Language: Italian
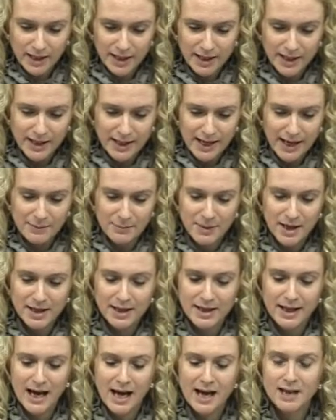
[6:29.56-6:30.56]
è
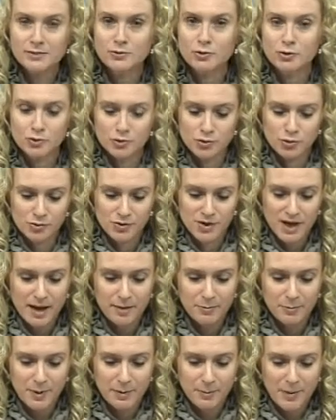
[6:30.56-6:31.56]
mancato
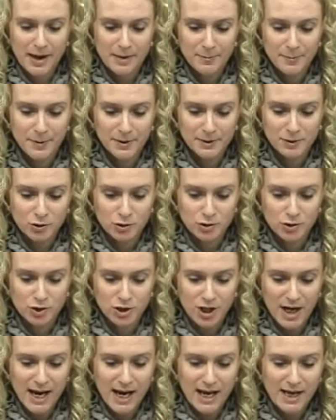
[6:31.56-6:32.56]
Giuseppe Beppe
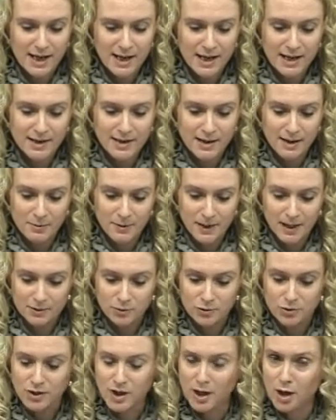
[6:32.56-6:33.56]
Toncelli, è
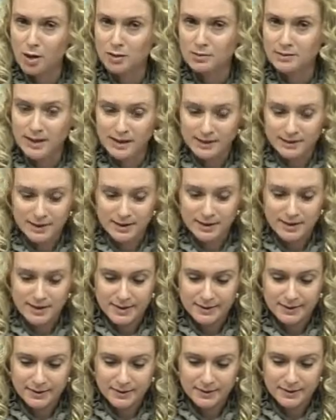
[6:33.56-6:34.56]
mancato stanotte all'età di
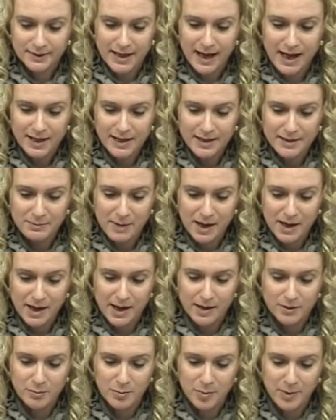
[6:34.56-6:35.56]
70 anni,
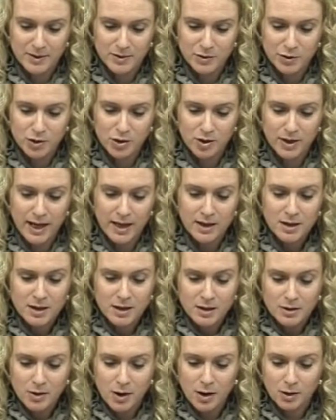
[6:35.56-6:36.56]
bancario in pensione,
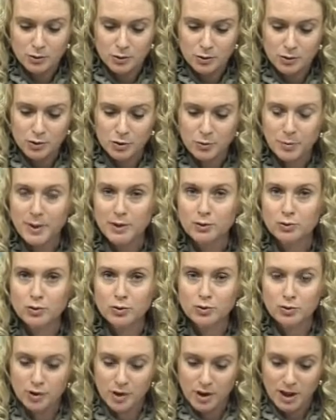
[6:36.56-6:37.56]
noto
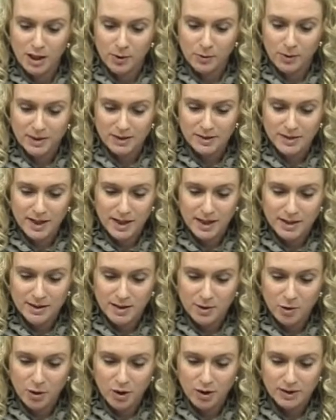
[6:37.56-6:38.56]
soprattutto nel quartiere
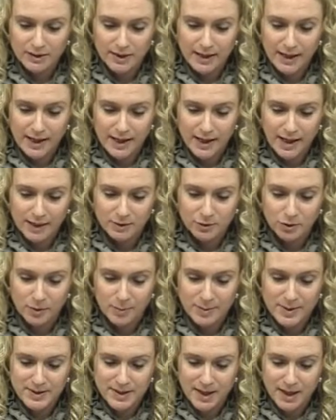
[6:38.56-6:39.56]
di Corte, era nato a
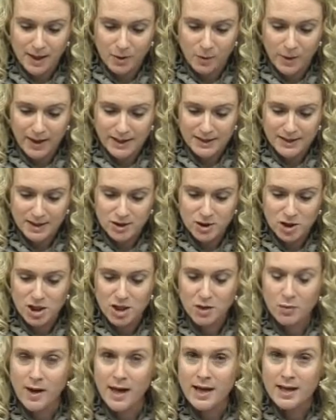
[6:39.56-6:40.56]
Pisa nel
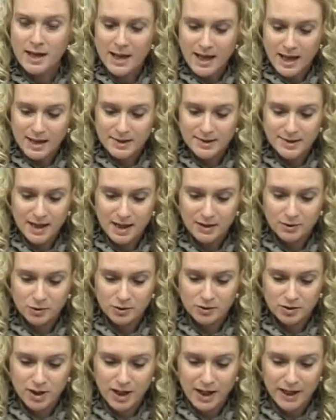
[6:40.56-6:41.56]
1945, è
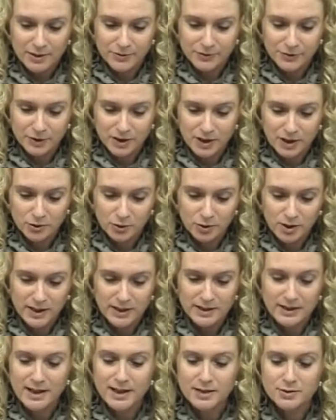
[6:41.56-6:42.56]
stato tra i
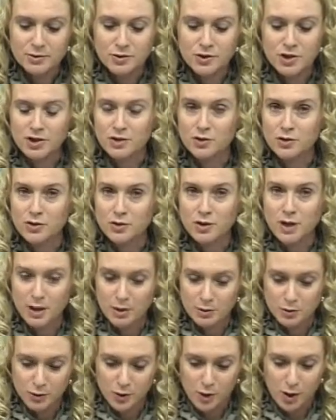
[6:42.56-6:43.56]
fondatori dell'associazione
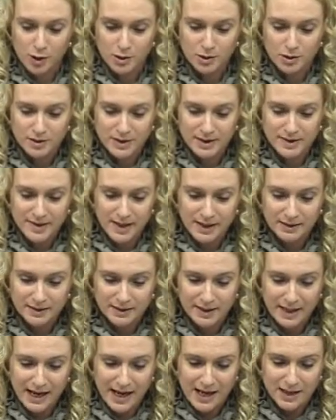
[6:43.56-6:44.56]
Lo Scoglio di
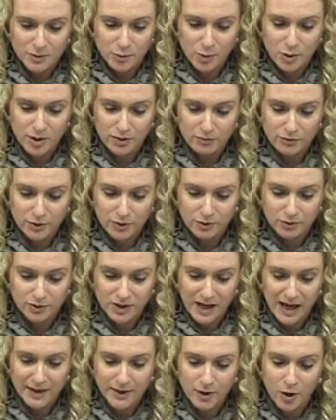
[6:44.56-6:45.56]
Sant'Erasmo e
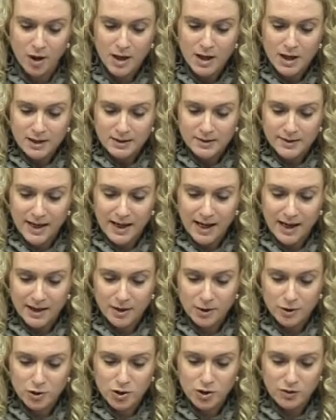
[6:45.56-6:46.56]
volontario della
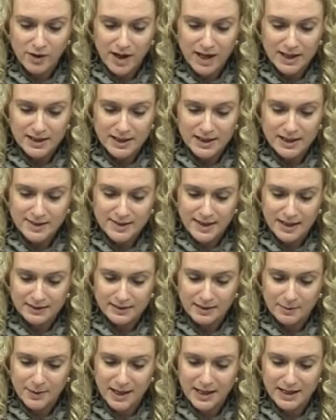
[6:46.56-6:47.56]
Croce Verde di
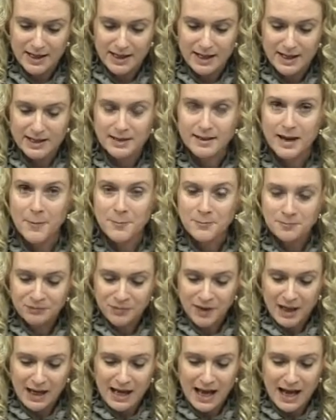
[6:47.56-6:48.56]
Santa Margherita.
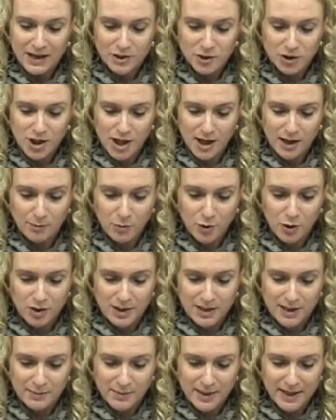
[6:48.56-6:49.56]
Lascia la
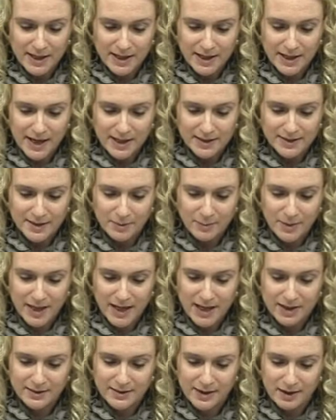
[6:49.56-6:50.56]
moglie Maria Grazia
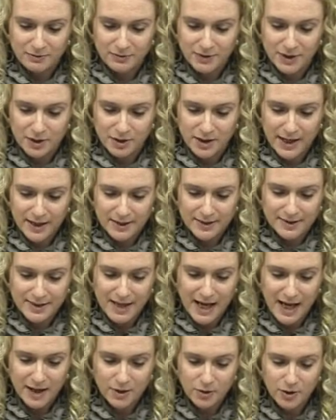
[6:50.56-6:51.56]
Beretta e il figlio
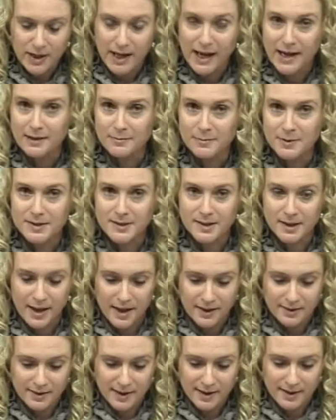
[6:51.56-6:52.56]
Graziano, che è il
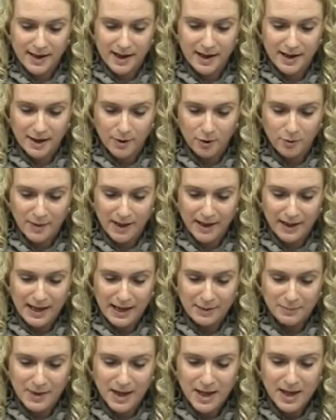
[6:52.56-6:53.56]
presidente del Roma
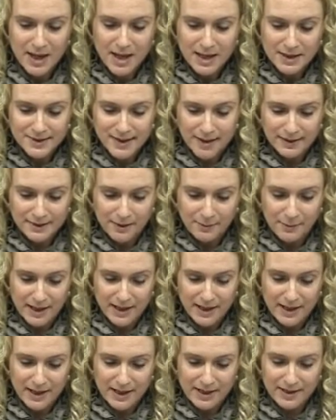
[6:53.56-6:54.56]
Club Santa
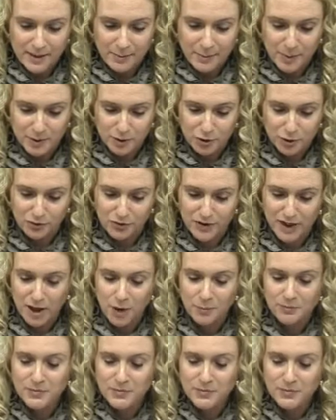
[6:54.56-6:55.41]
Margherita e Portofino.